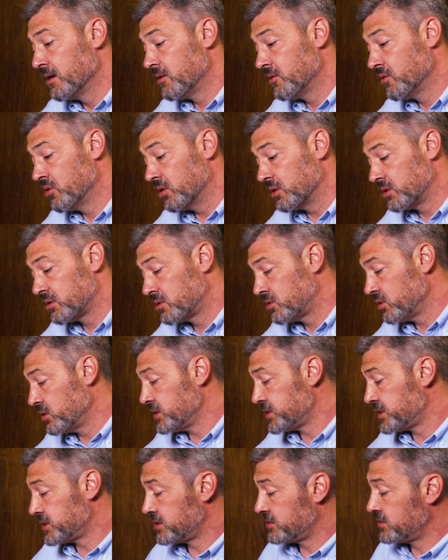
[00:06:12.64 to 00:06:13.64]
Вот. То
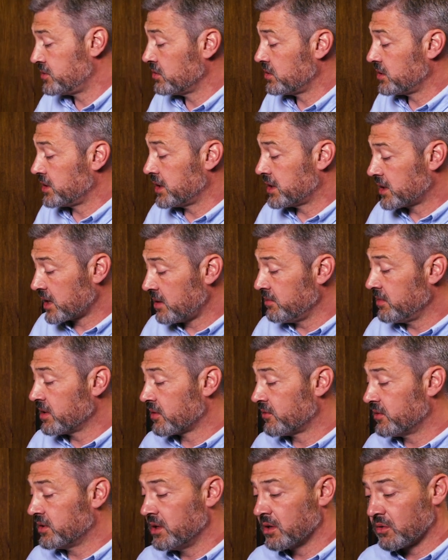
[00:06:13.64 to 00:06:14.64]
есть все-таки
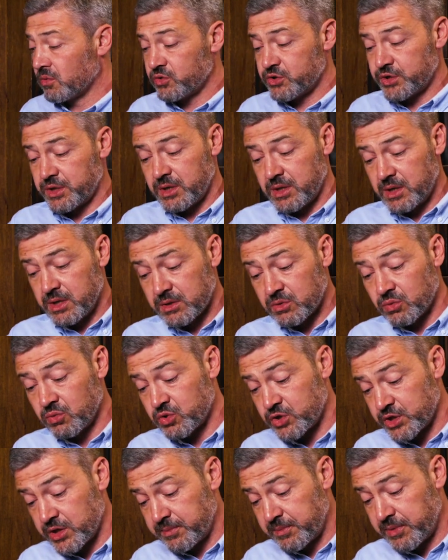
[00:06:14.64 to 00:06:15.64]
хромированные ручки – это
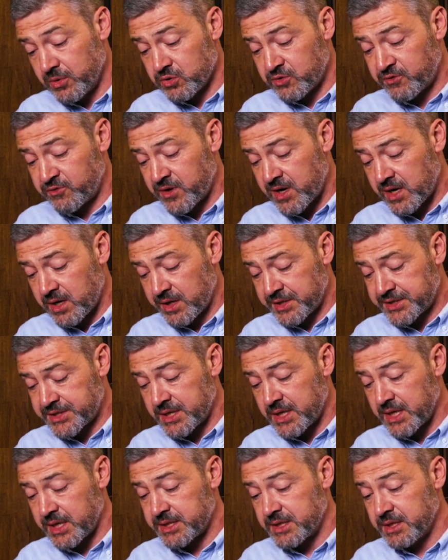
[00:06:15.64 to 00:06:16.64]
уже. Плюс
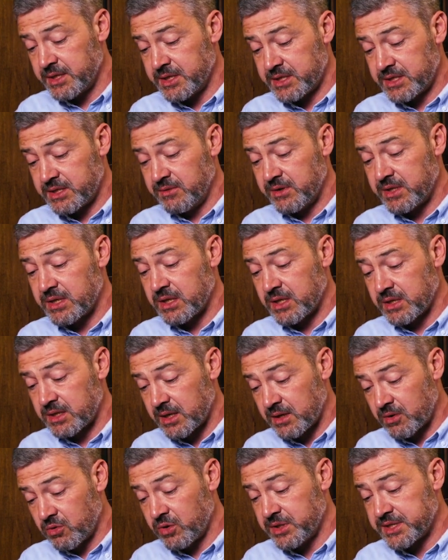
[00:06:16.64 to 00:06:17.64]
фароискатель действительно
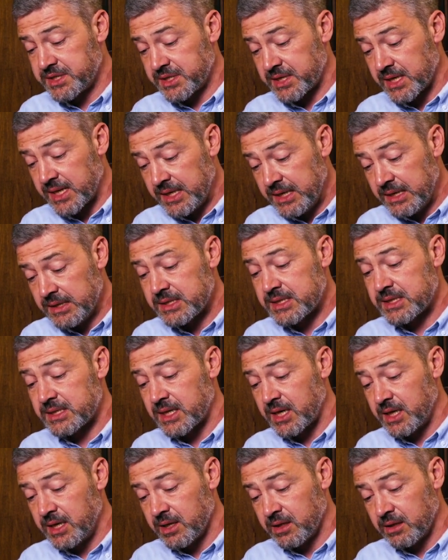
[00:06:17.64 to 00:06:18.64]
такой стоит,
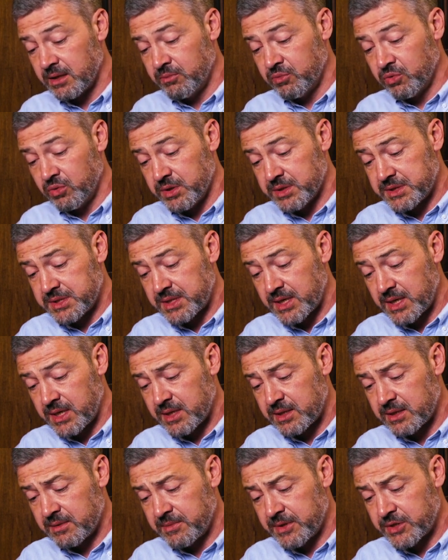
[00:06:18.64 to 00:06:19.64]
стоял и будет
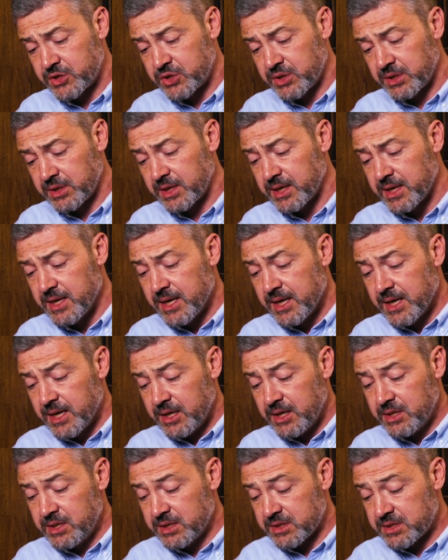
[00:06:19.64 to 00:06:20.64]
стоять на машинах.
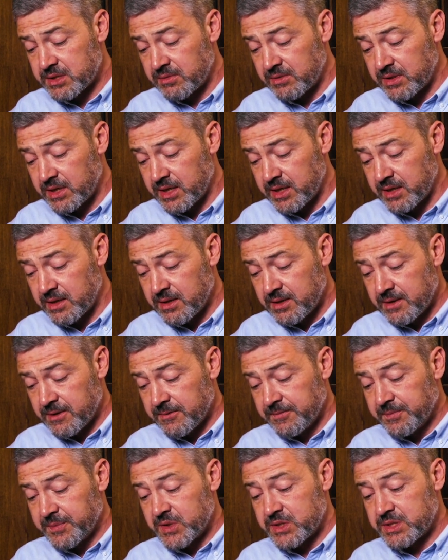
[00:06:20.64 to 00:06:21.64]
Единственное,
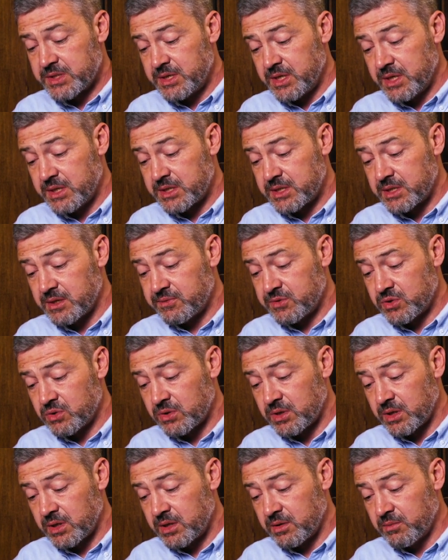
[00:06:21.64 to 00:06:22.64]
здесь
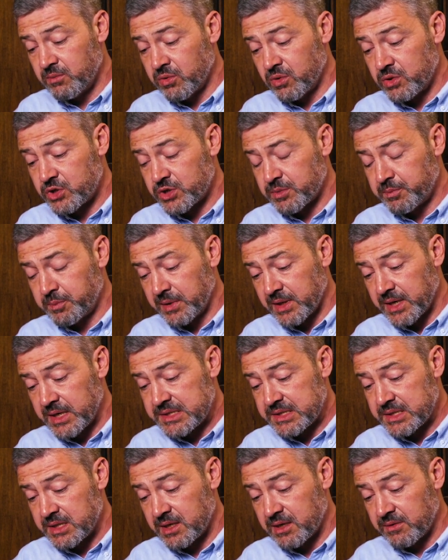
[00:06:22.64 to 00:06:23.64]
все-таки больше
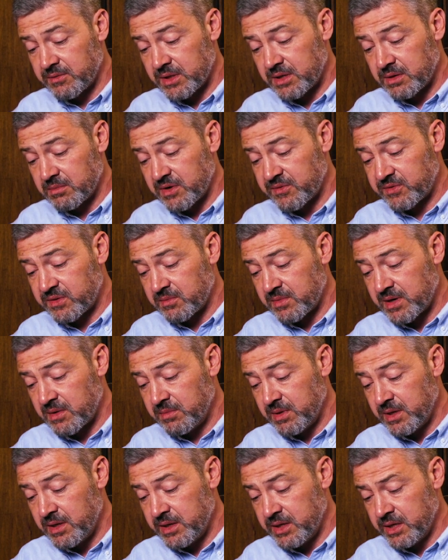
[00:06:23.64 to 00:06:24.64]
пластика в этом
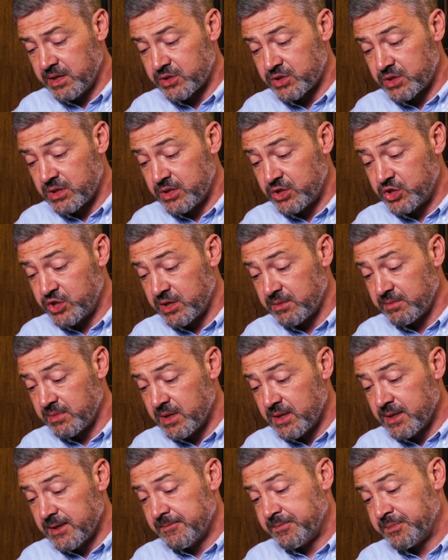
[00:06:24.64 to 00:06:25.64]
автомобиле, нежели
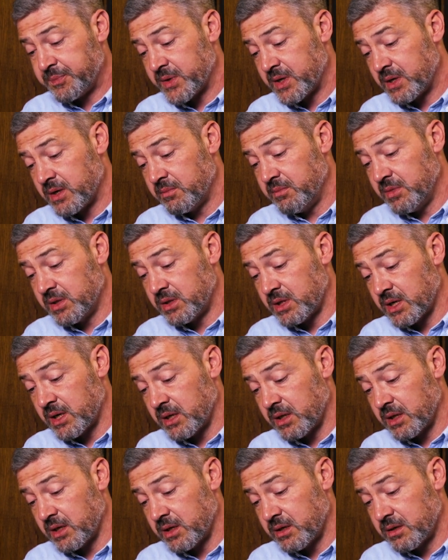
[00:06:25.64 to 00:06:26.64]
чем э,
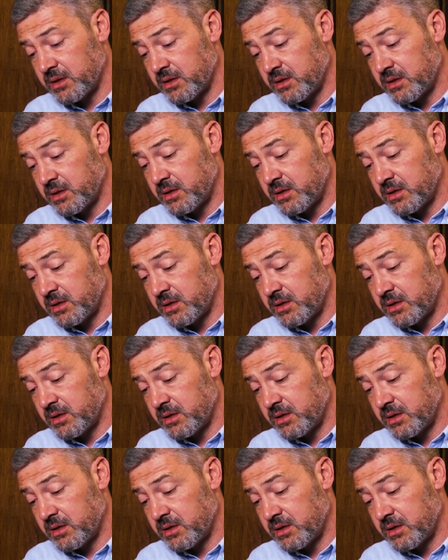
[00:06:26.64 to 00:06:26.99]
металла.